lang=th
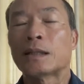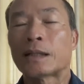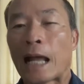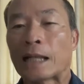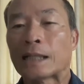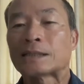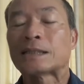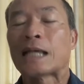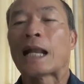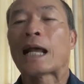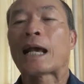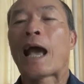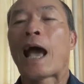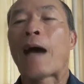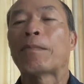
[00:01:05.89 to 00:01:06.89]
รันสาร
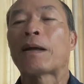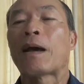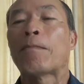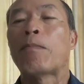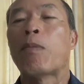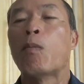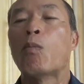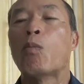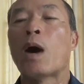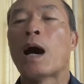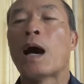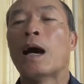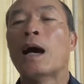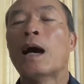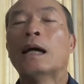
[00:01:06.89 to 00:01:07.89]
คามนะครับ ผม
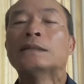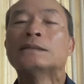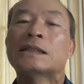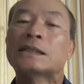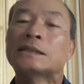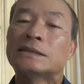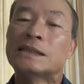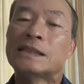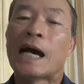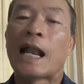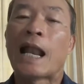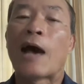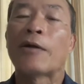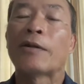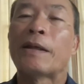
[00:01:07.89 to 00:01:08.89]
ว่ายืดเยื้อ
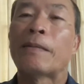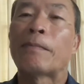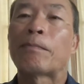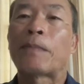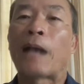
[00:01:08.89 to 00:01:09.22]
แล้วเนี่ย